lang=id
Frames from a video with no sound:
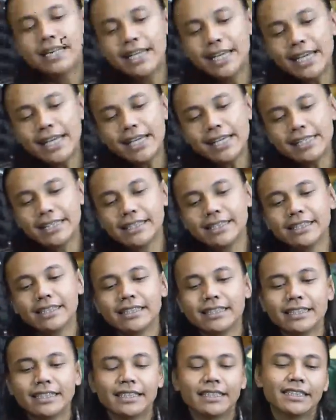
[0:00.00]
jadi
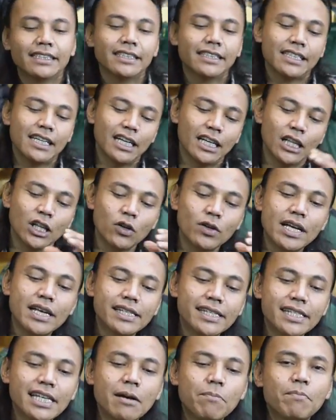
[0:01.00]
Lu
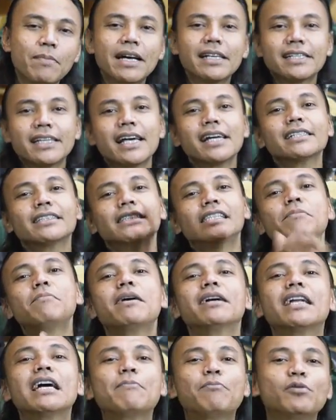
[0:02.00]
udah siap masak
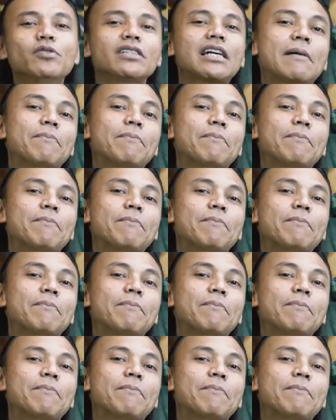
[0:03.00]
dimanapun,